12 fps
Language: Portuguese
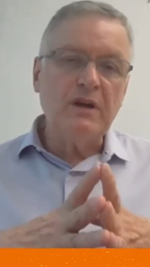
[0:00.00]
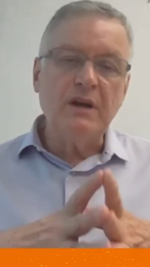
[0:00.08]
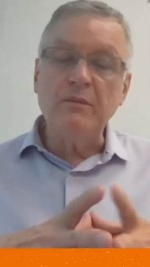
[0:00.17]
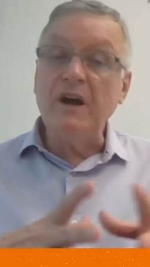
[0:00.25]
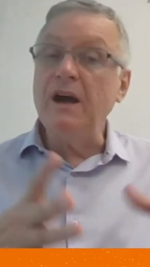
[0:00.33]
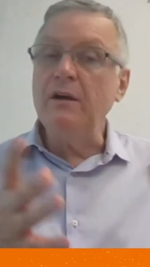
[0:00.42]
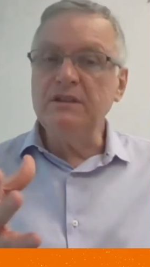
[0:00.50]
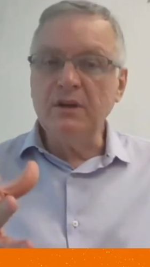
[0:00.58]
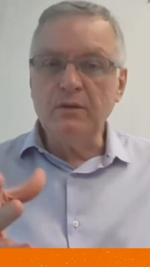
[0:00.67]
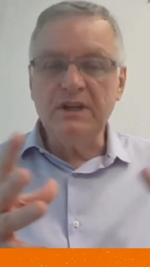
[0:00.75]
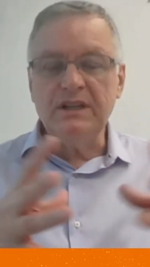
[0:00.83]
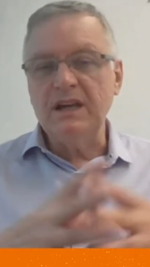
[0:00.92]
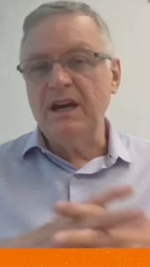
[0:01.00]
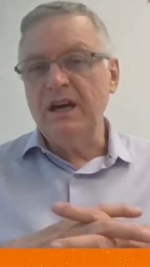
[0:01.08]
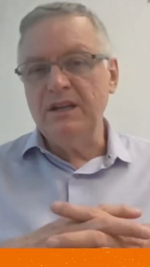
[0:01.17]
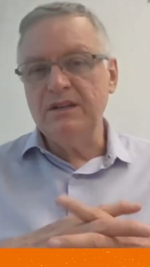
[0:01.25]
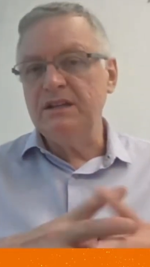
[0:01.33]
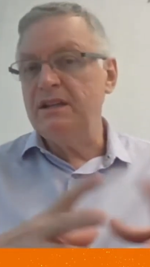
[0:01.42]
uma alta
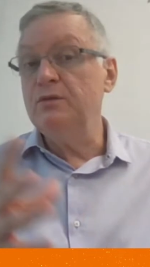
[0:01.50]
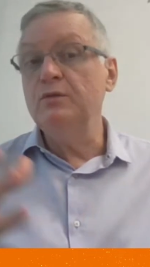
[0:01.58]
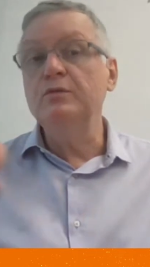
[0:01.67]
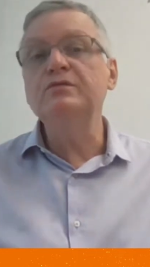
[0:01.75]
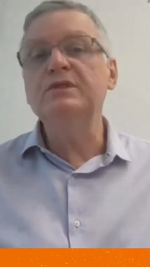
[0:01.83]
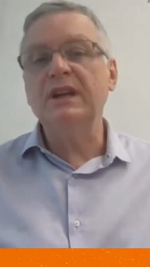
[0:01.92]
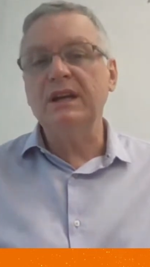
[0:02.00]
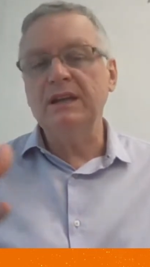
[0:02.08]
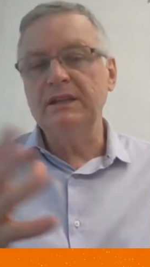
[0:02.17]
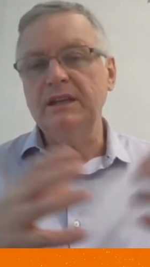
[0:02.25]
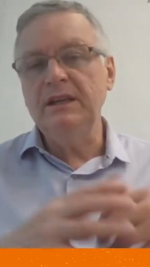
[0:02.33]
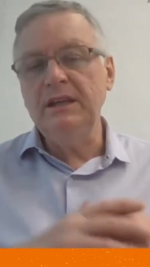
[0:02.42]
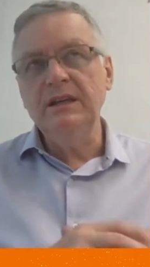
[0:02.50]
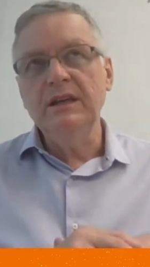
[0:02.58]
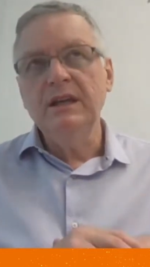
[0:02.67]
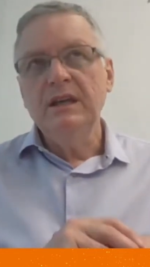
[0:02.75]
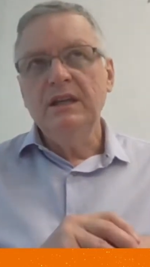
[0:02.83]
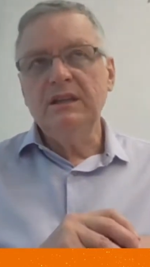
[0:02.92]
qualidade, até no Ultra HD,
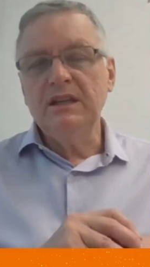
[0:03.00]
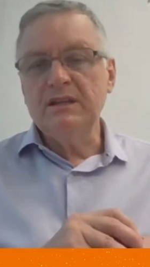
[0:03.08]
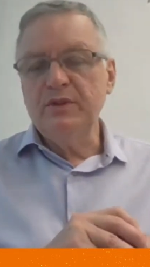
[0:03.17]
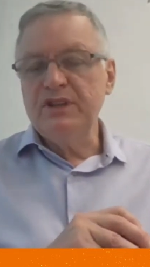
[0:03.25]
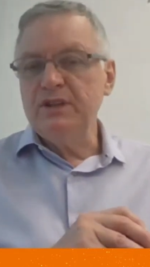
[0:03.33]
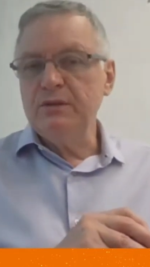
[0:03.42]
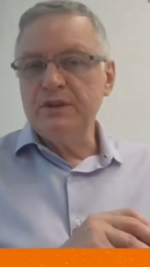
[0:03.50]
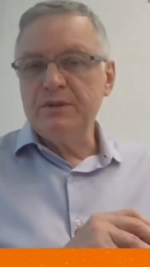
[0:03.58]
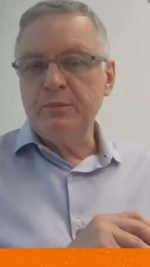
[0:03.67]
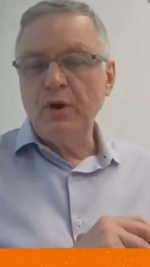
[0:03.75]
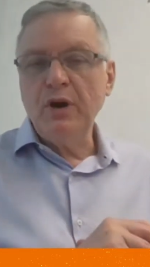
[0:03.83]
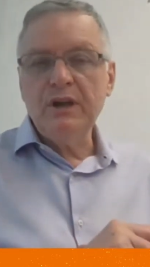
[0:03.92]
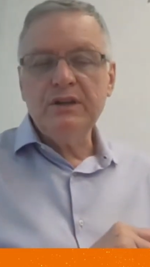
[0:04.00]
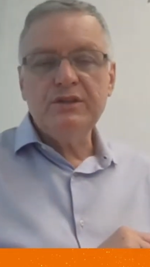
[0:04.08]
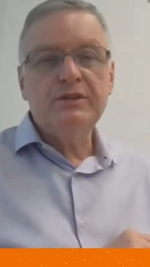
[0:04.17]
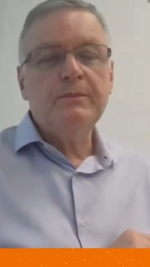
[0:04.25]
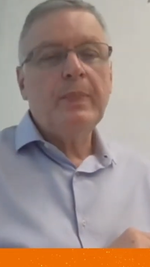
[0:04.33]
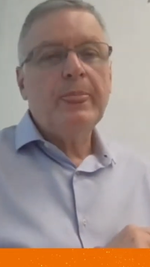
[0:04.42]
transmitindo um
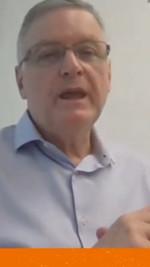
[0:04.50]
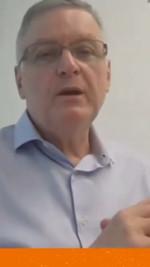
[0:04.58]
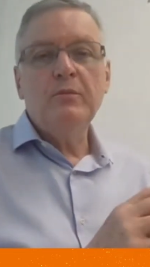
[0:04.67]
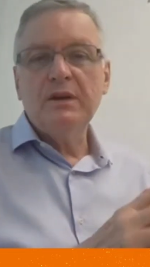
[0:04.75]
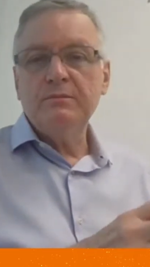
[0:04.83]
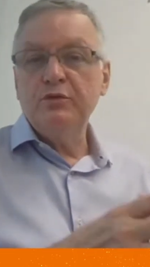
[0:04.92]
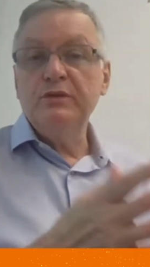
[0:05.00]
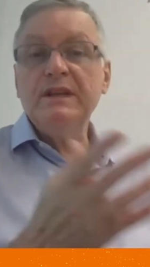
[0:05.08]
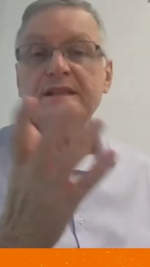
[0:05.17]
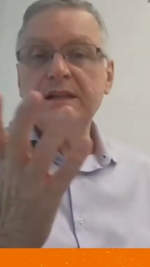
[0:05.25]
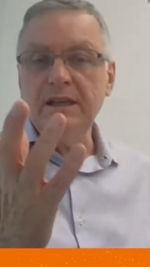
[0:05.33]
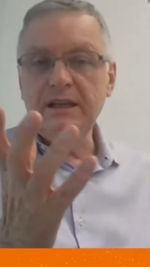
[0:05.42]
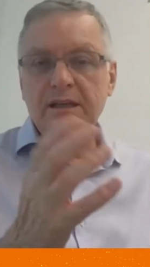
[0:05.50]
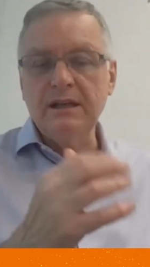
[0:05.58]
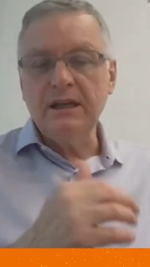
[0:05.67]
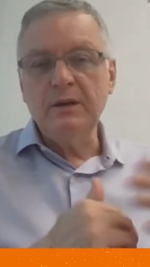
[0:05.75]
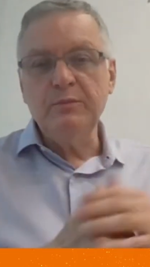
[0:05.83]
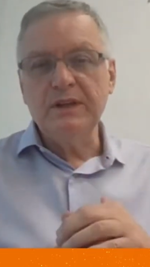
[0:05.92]
esporte, né, uma Bundesliga
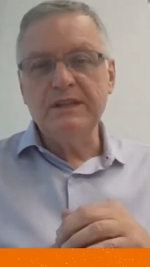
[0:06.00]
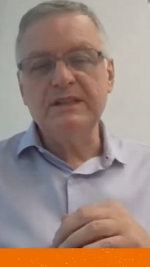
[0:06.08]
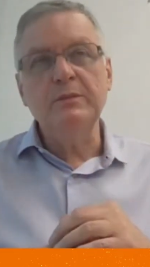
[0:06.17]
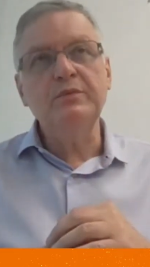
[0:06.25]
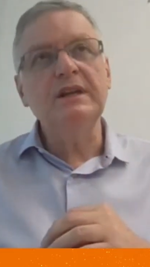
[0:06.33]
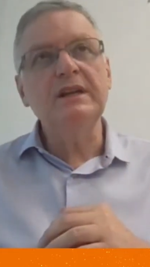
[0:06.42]
lá, por exemplo, na